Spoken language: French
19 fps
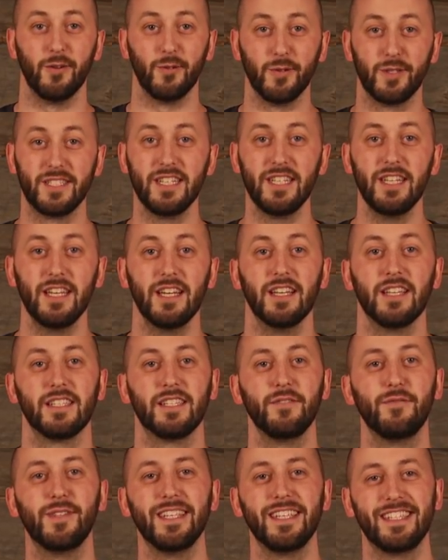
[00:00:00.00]
Aussi,
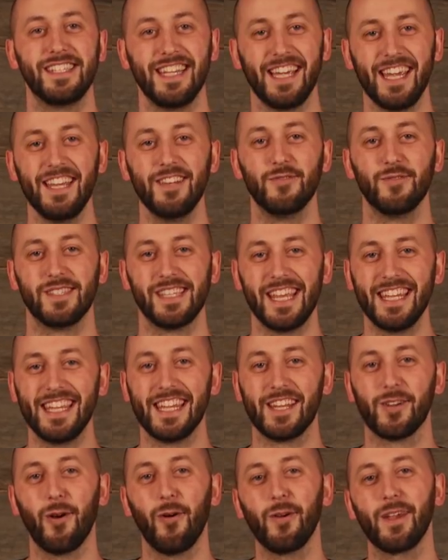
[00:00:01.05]
si vous désirez nous
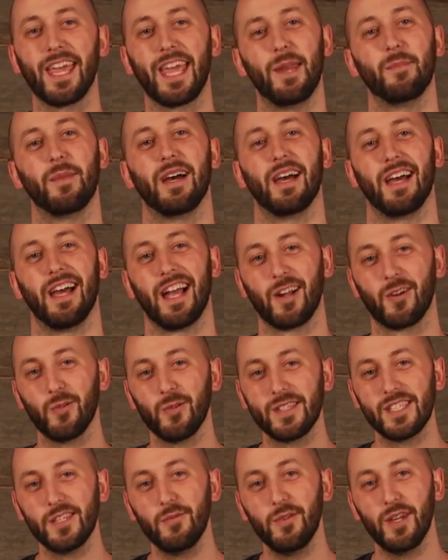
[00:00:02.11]
aider concrètement à
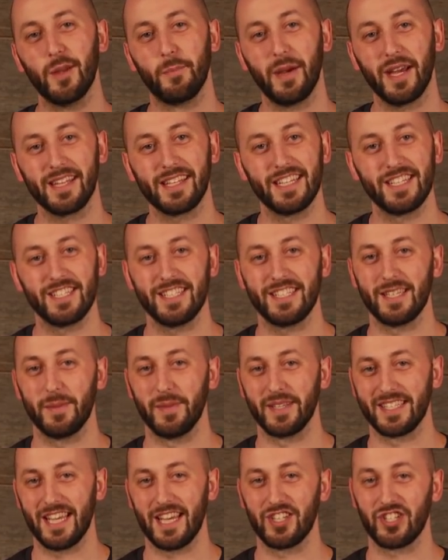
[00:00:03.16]
continuer de partager ce
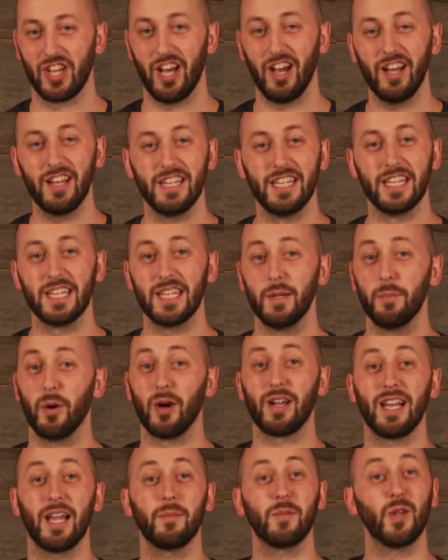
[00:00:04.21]
message en ligne qui
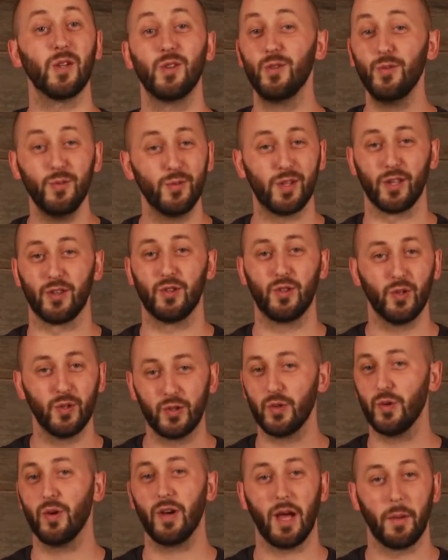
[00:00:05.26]
proclame que tout a
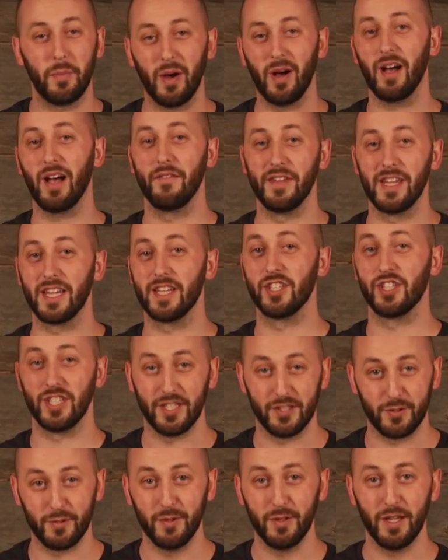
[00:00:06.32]
toujours rapport avec
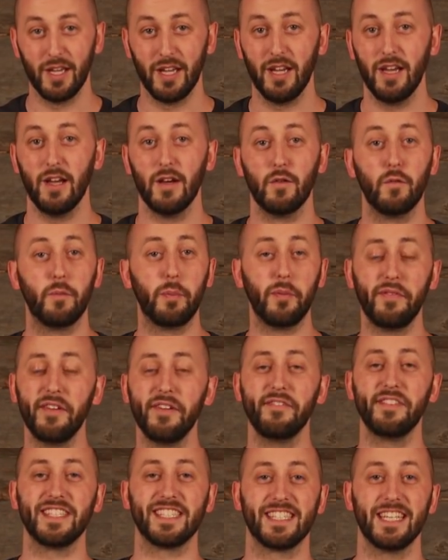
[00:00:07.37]
Jésus, vous
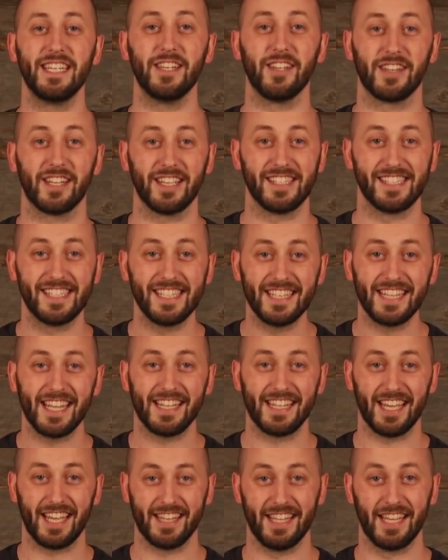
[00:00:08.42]
pouvez visiter notre site
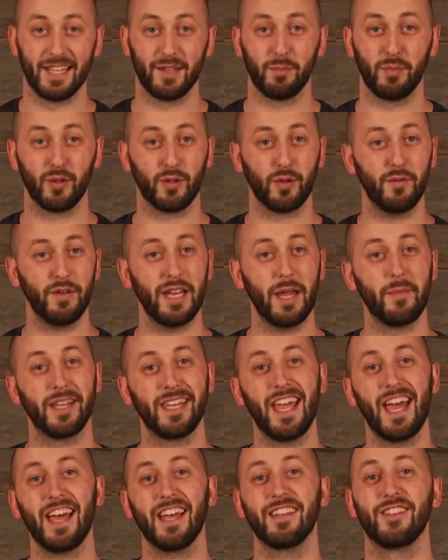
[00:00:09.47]
Internet pour trouver la
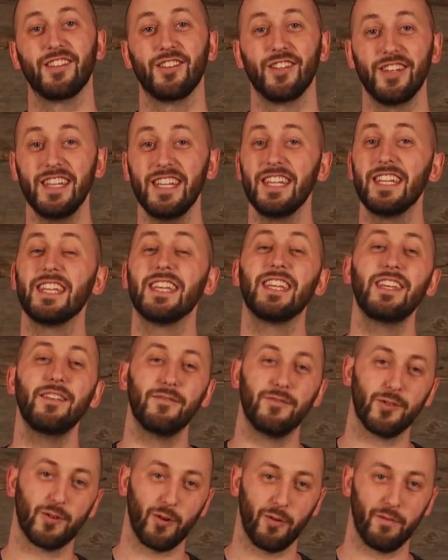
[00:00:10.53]
manière de donner
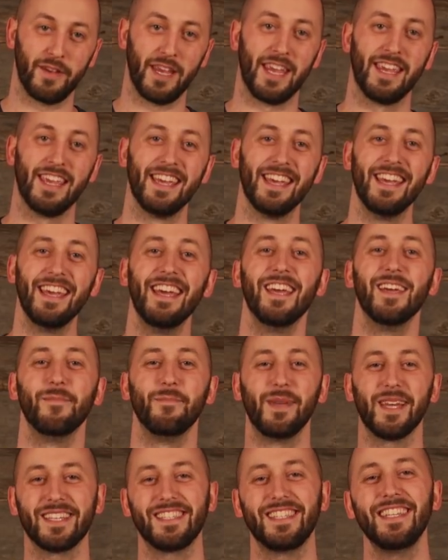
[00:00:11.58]
qui vous convient.
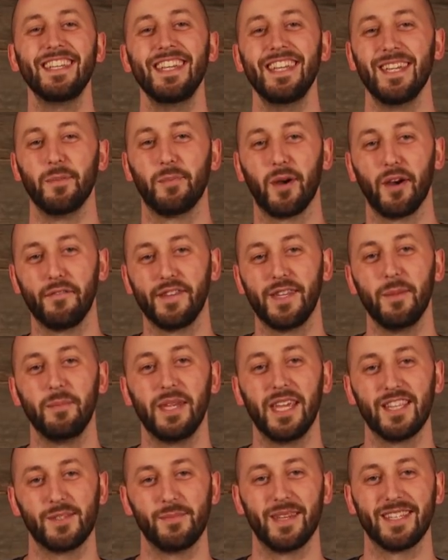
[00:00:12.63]
Merci et profitez
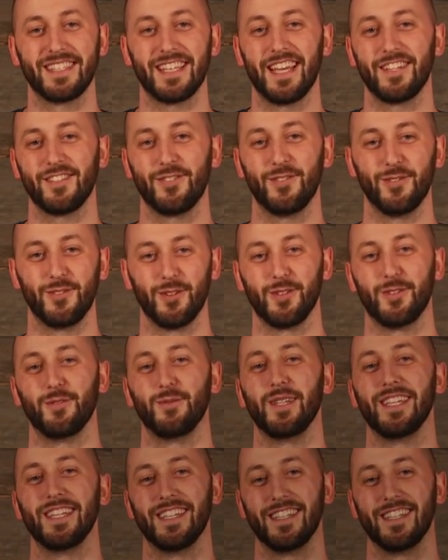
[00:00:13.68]
bien du message d'aujourd'hui.